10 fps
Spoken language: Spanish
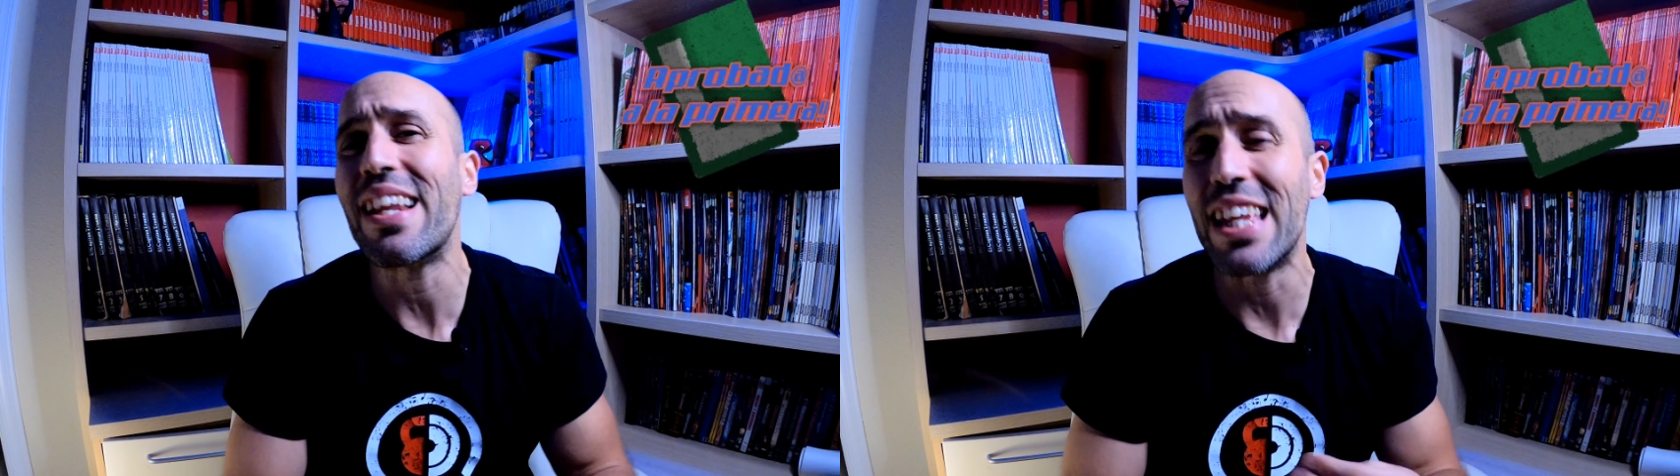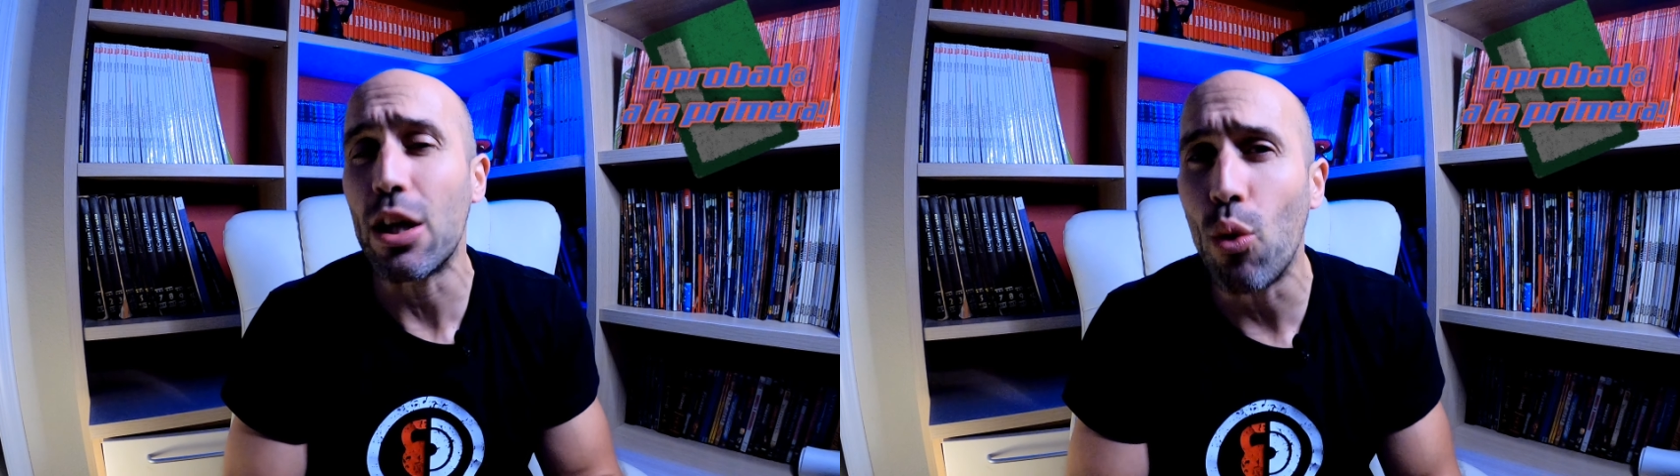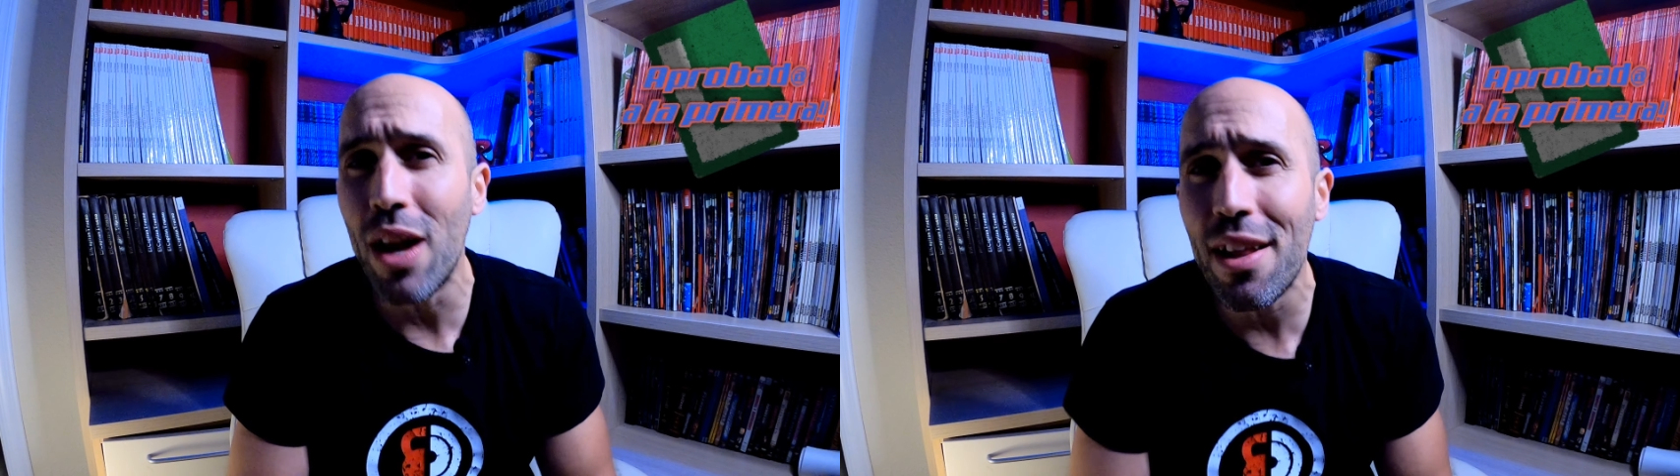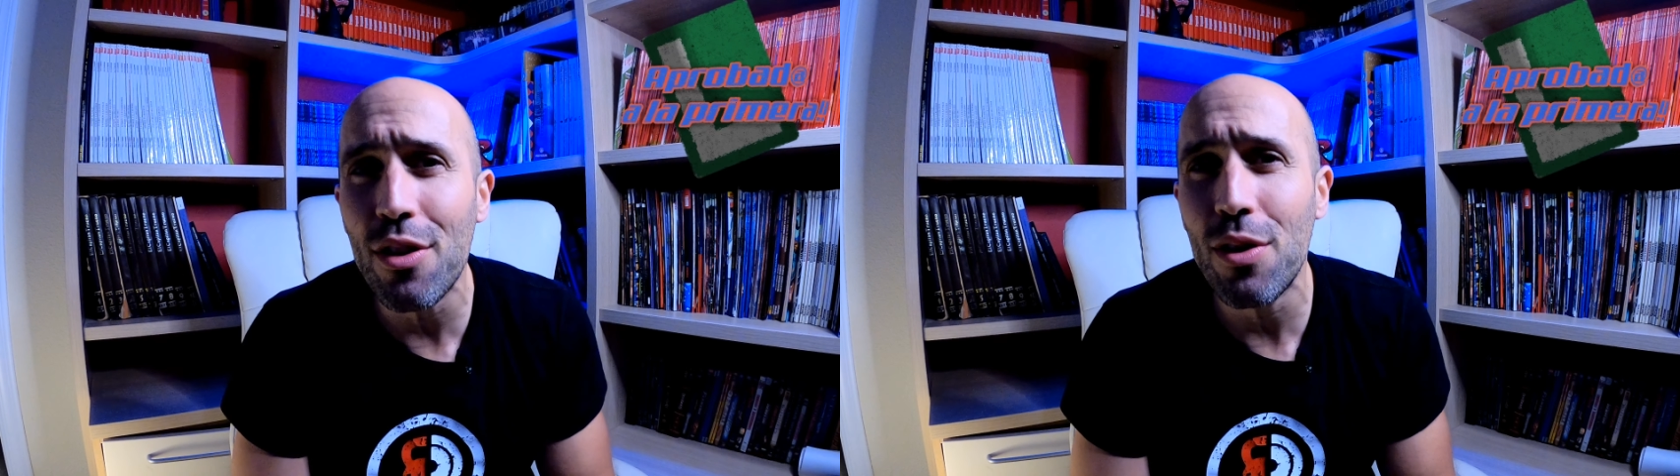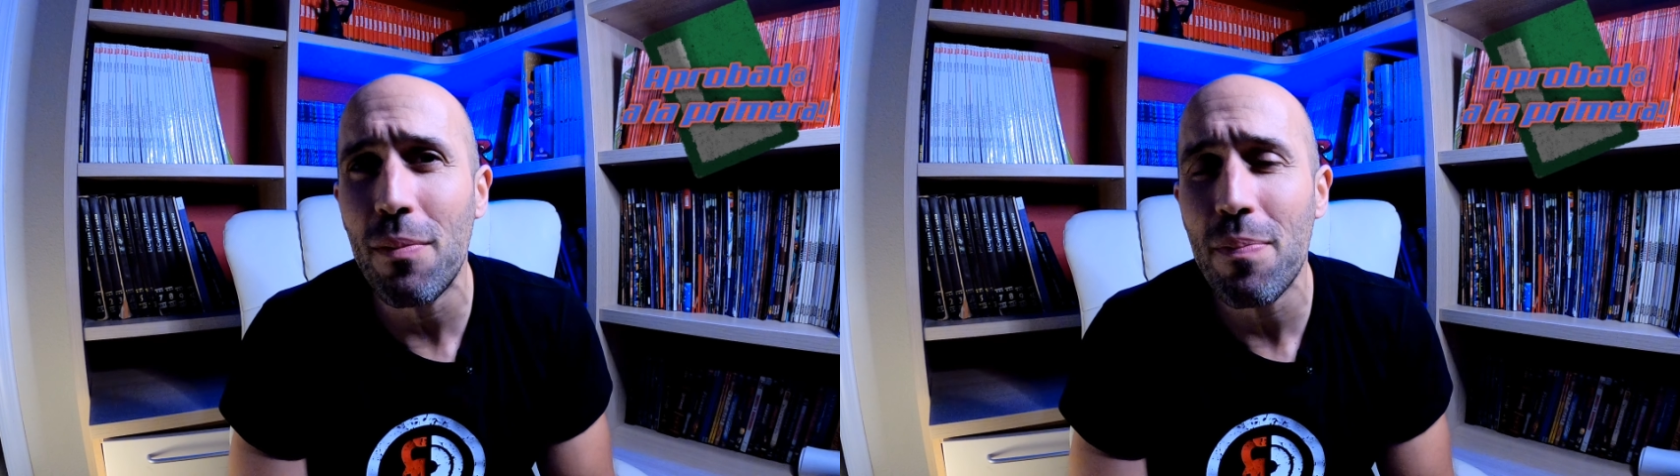
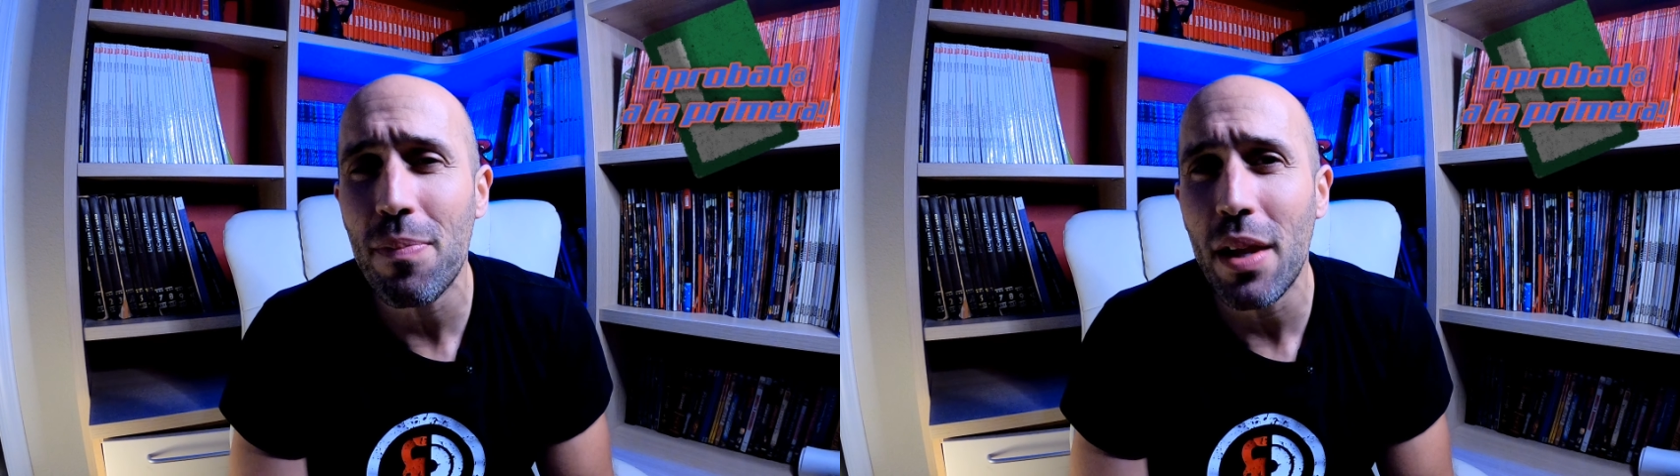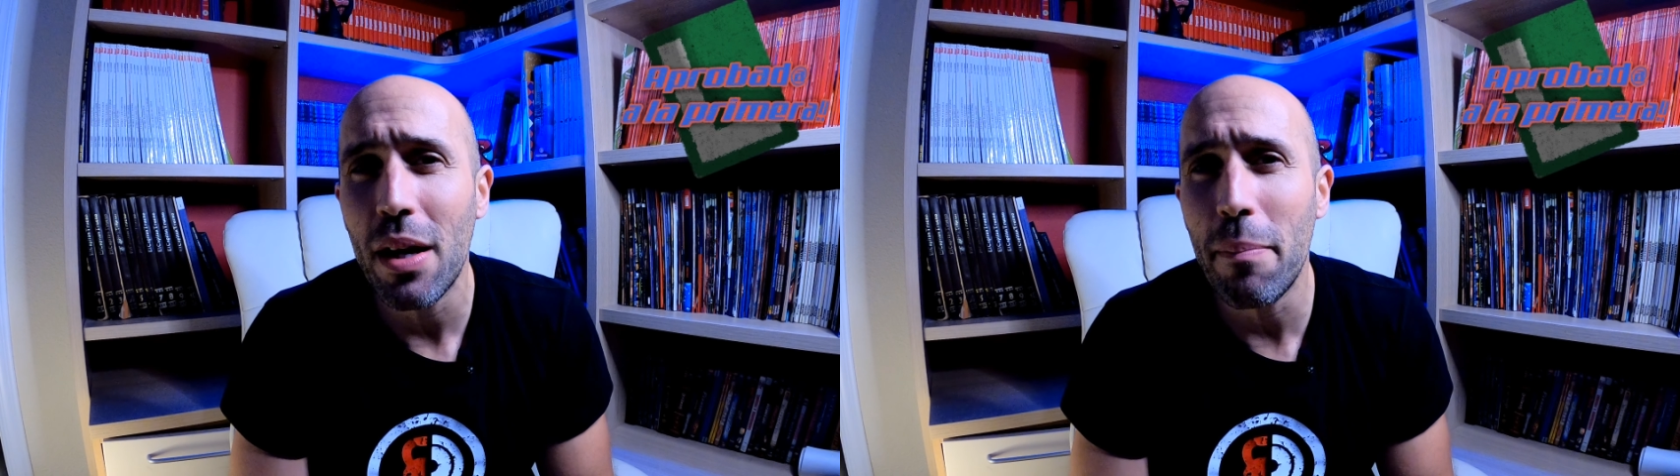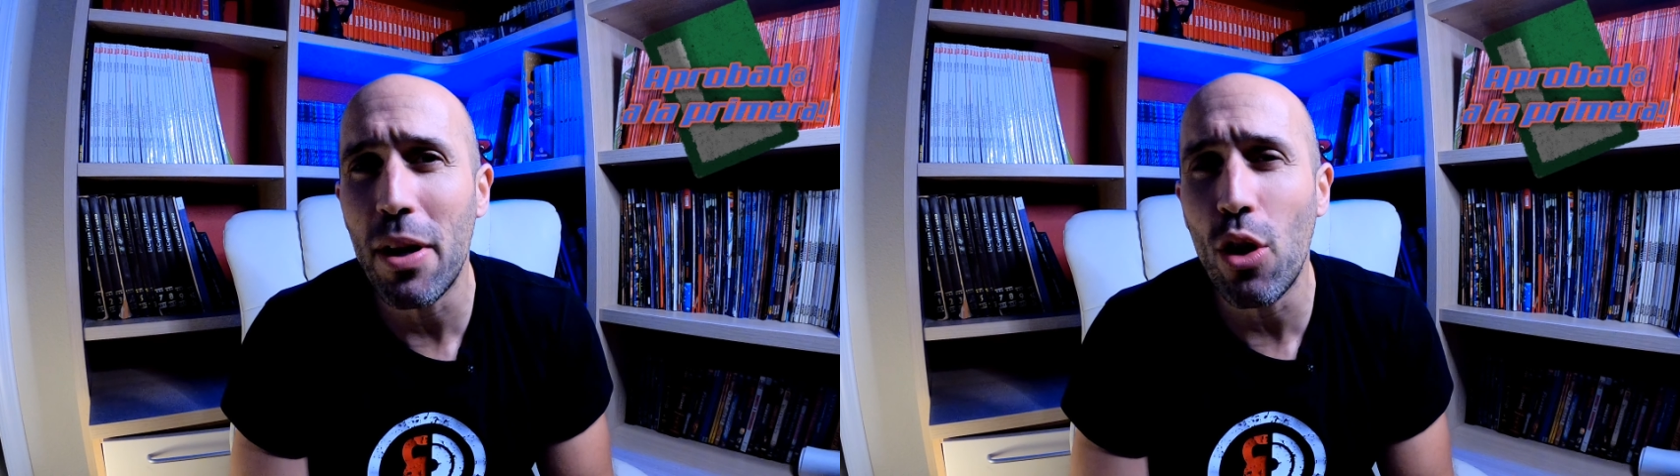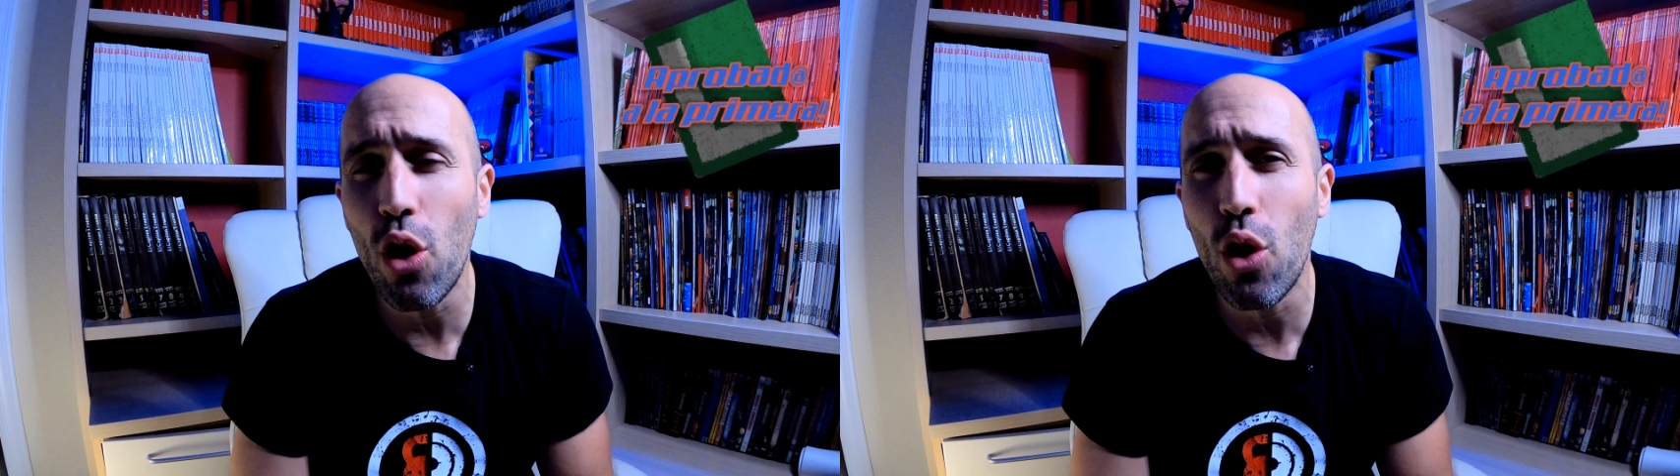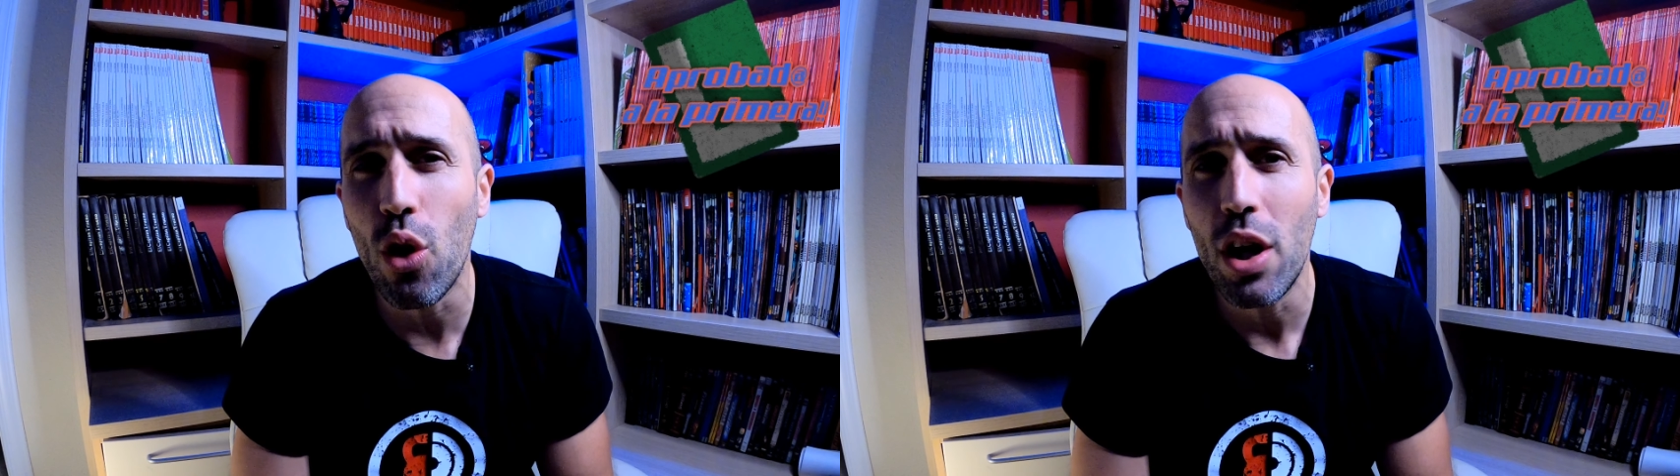circulando. Pero
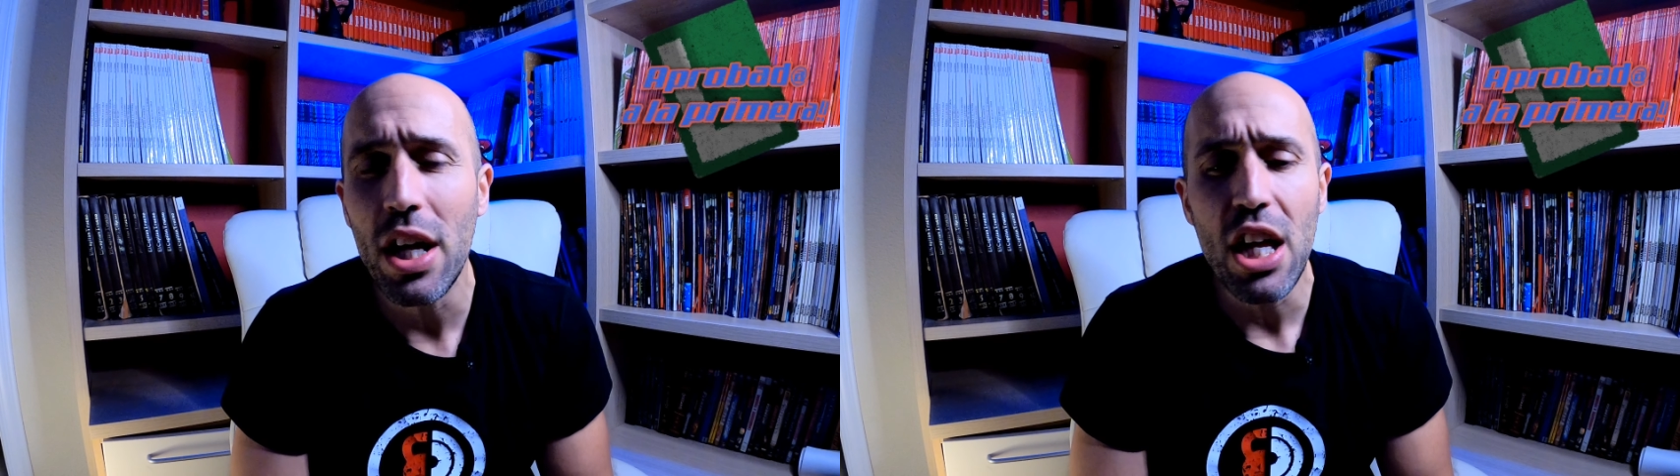ojo,